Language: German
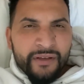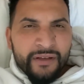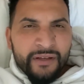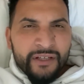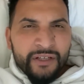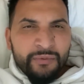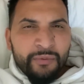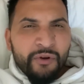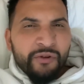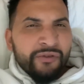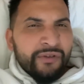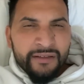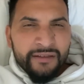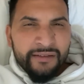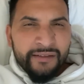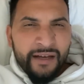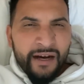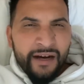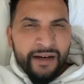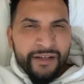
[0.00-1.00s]
Ich möchte
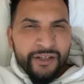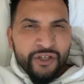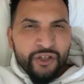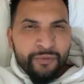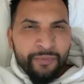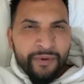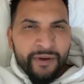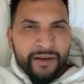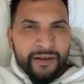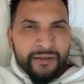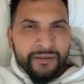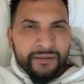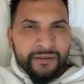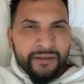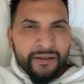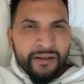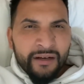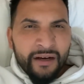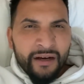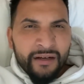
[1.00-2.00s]
sie
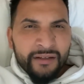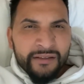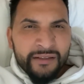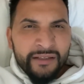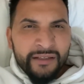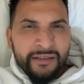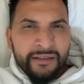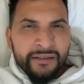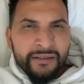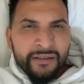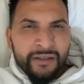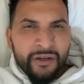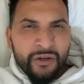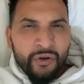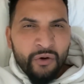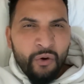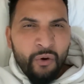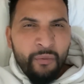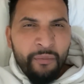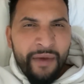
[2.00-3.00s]
einsperren, an ihnen
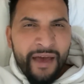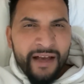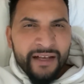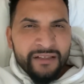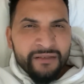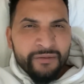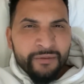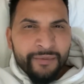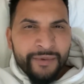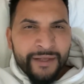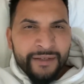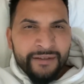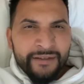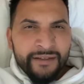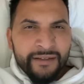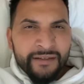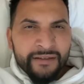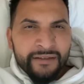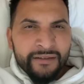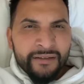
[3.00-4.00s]

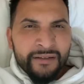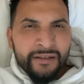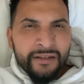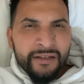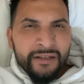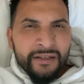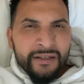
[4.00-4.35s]
rumexperimentieren,